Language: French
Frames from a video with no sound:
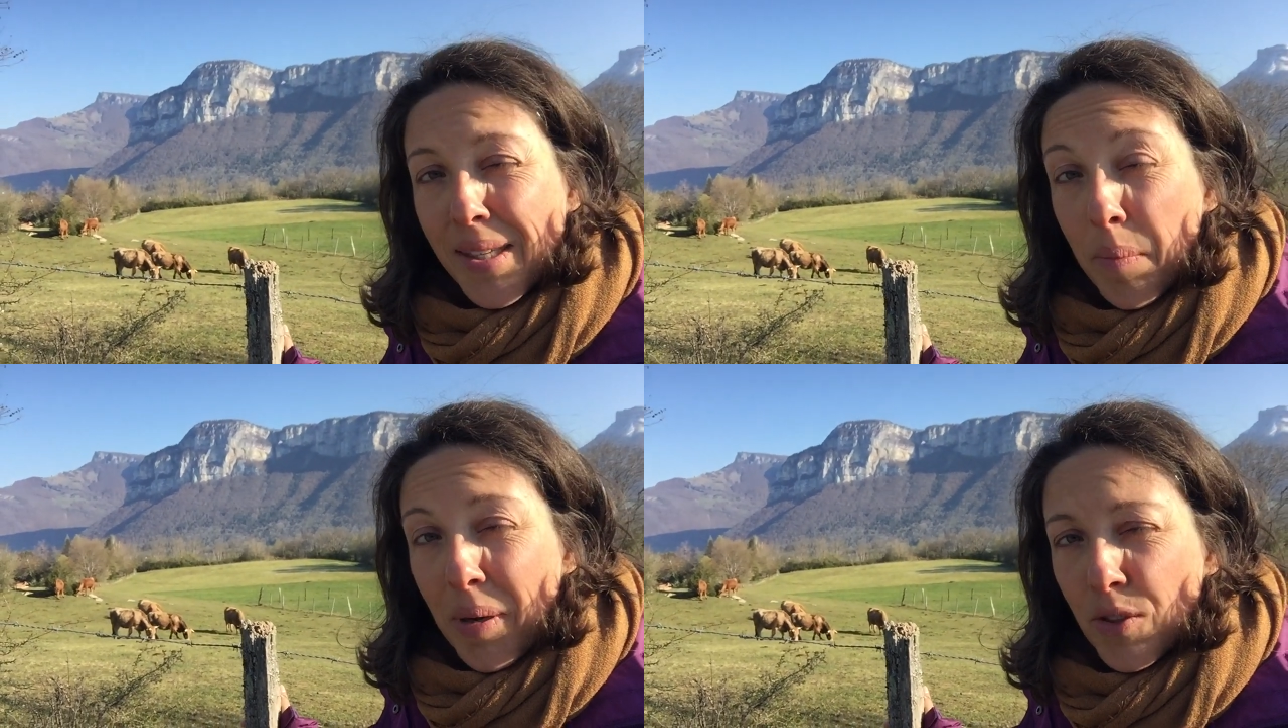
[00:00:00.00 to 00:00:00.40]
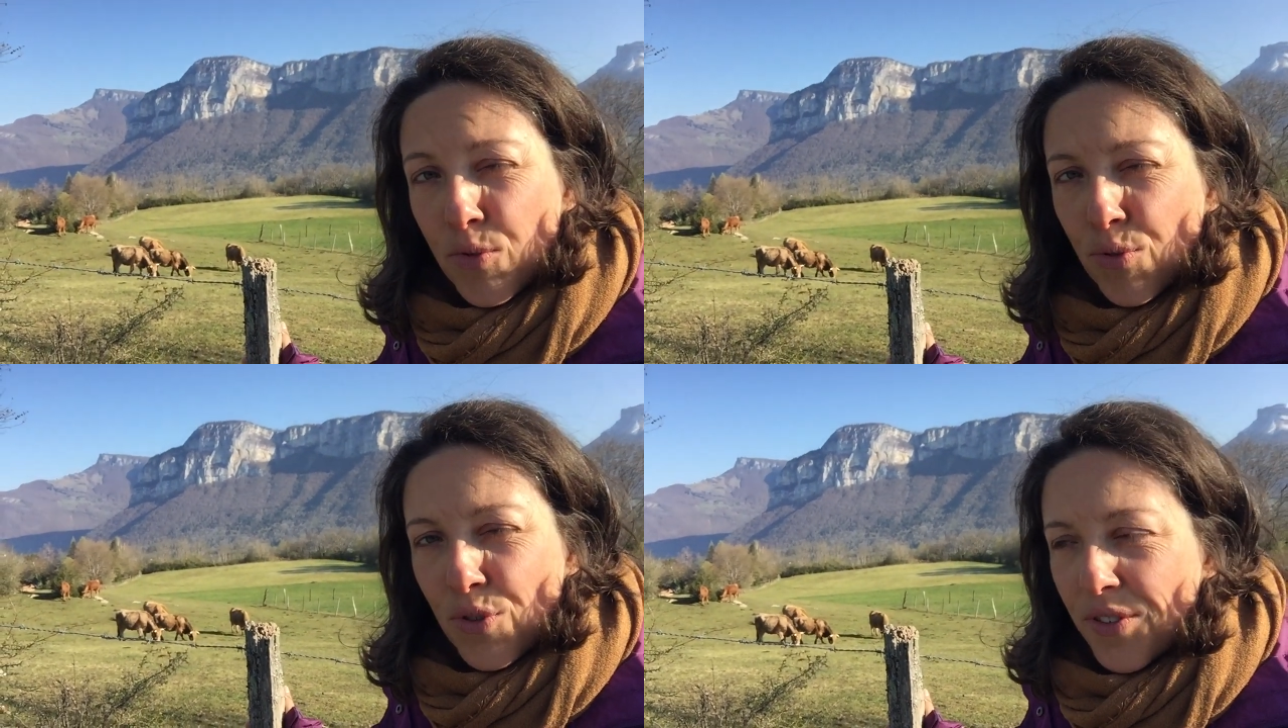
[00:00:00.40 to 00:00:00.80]
c'est pas
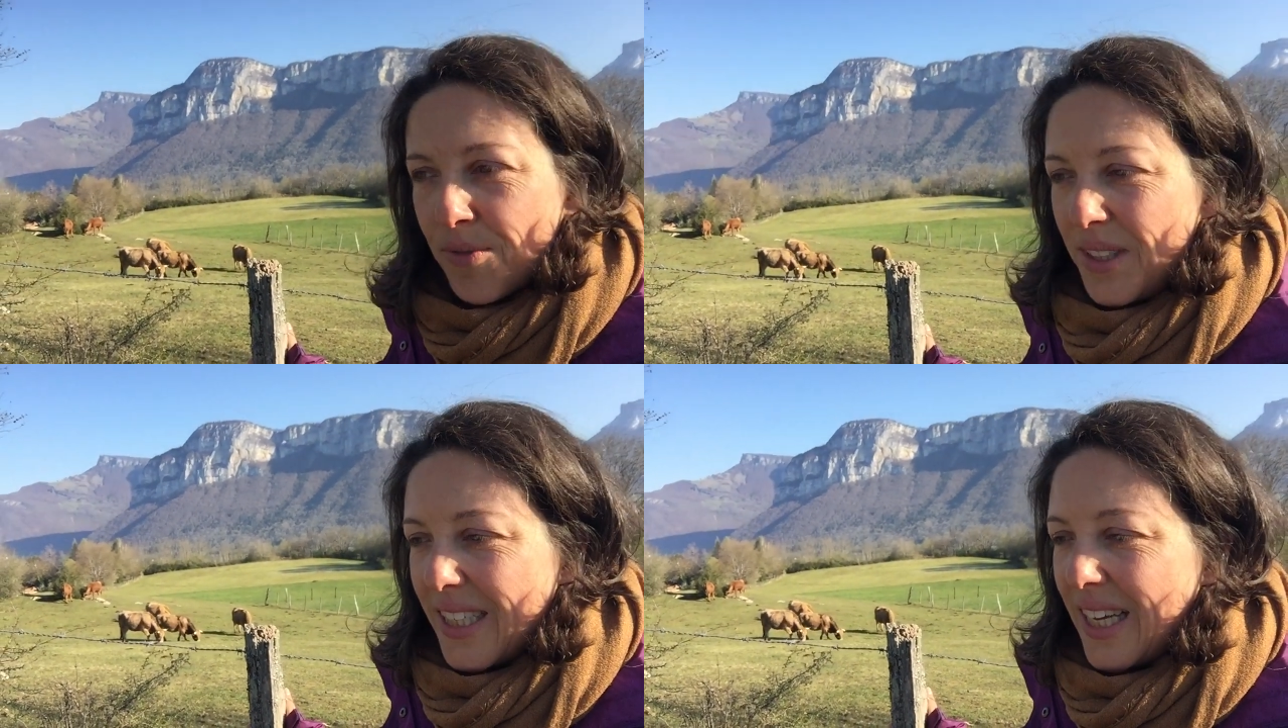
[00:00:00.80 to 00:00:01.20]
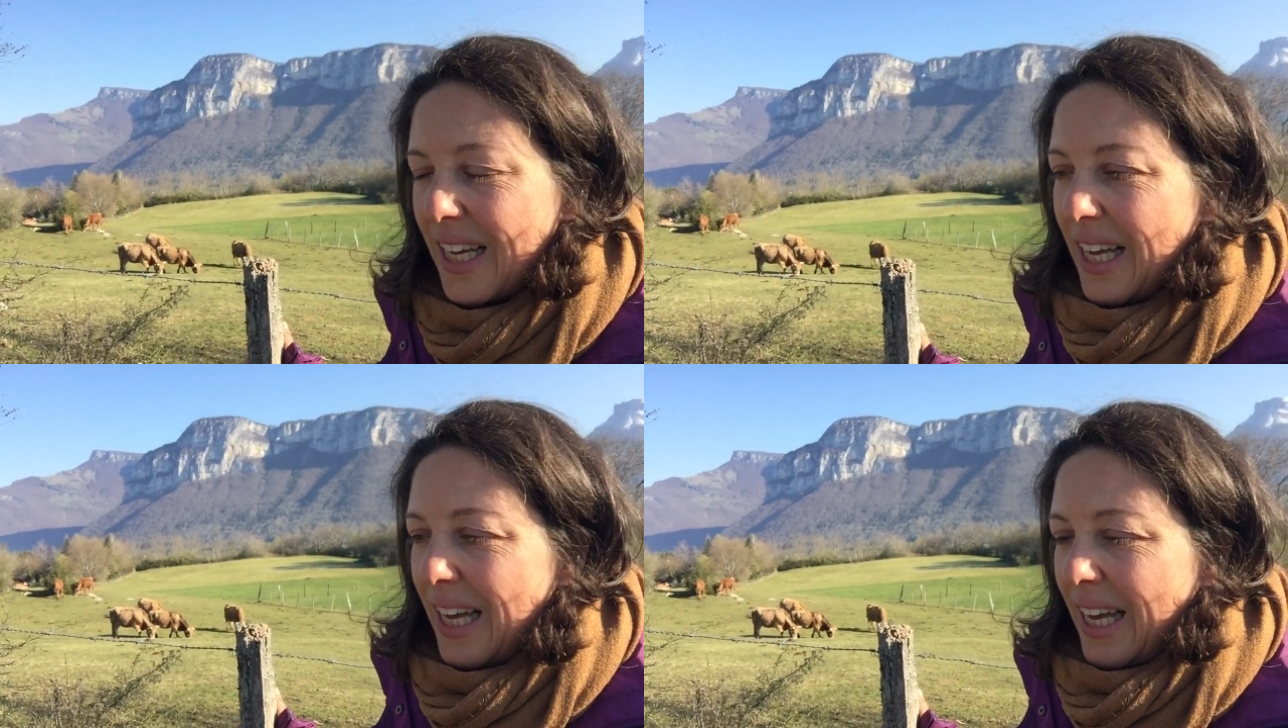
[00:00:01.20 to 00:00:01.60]
toujours fluide.
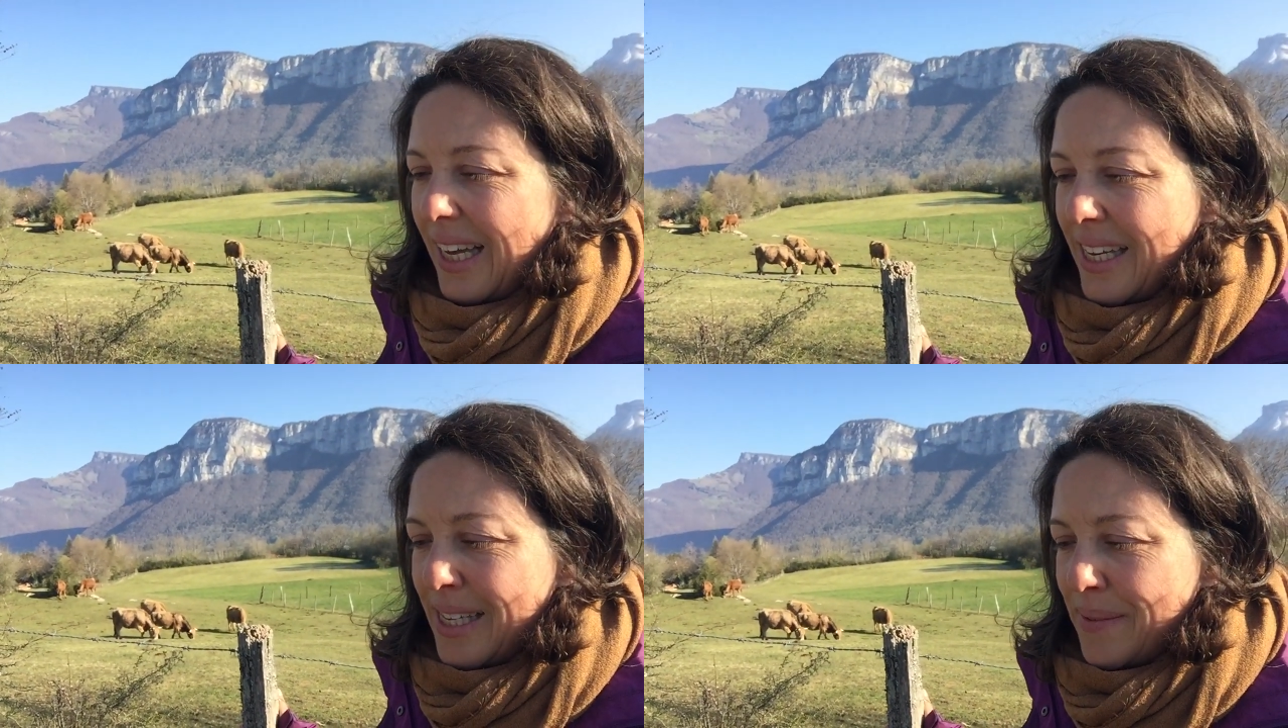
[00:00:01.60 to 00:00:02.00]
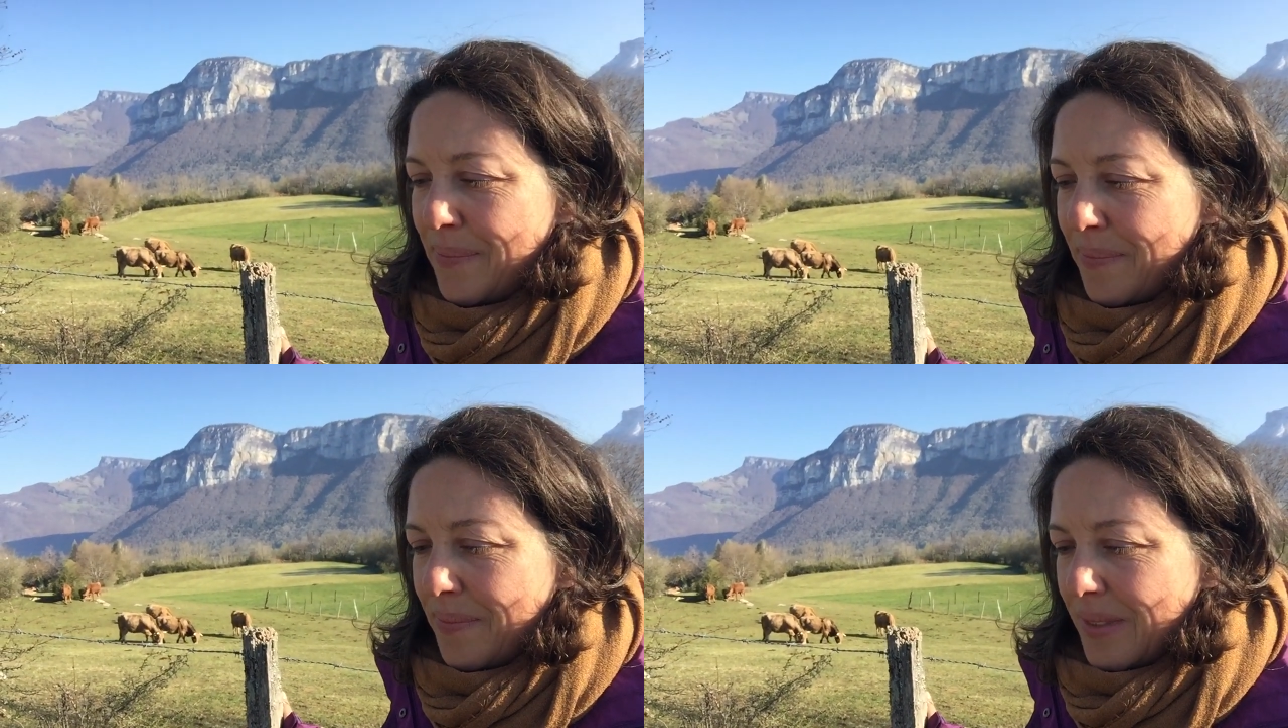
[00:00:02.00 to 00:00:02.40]
Et hum,